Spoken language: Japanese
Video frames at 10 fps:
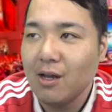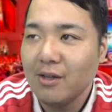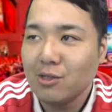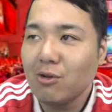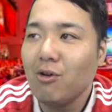あ、
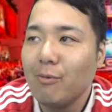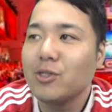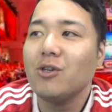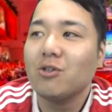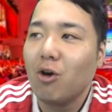それを
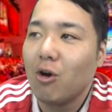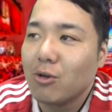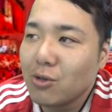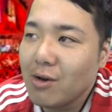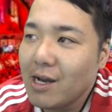面白い
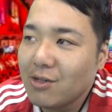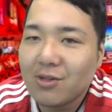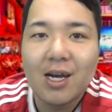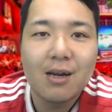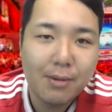と捉える
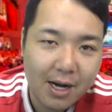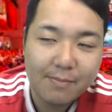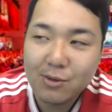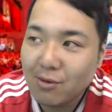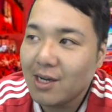のであれ
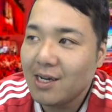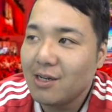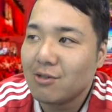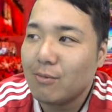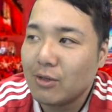ば捉え
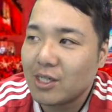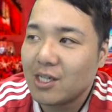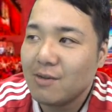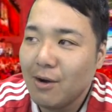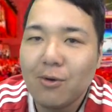れると思う
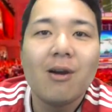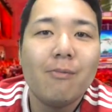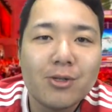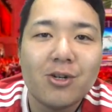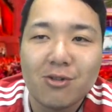し、まあ、俺は
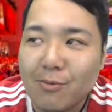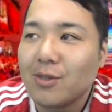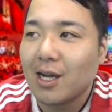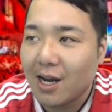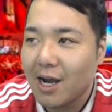面白いと
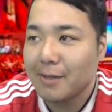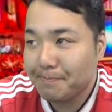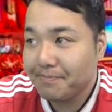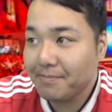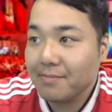思ったから、
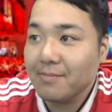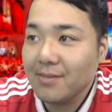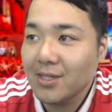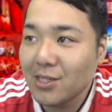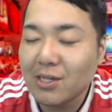
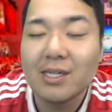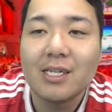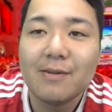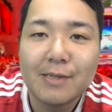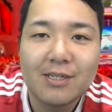それ
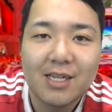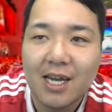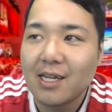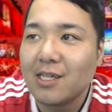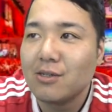に別に
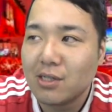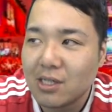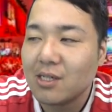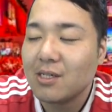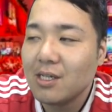やれてる
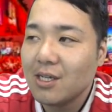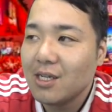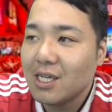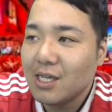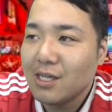し。
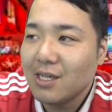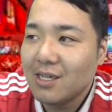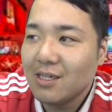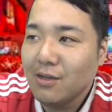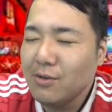
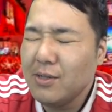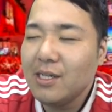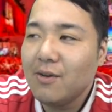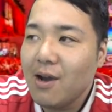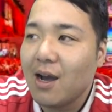で、
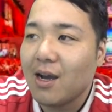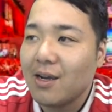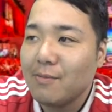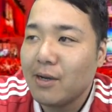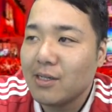ウイイレは、
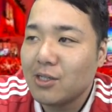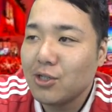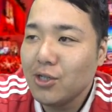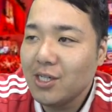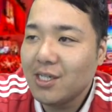まあ、
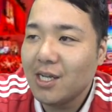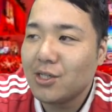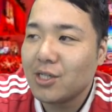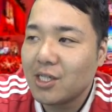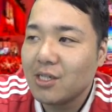11対
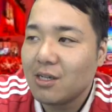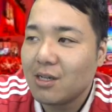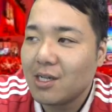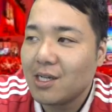11。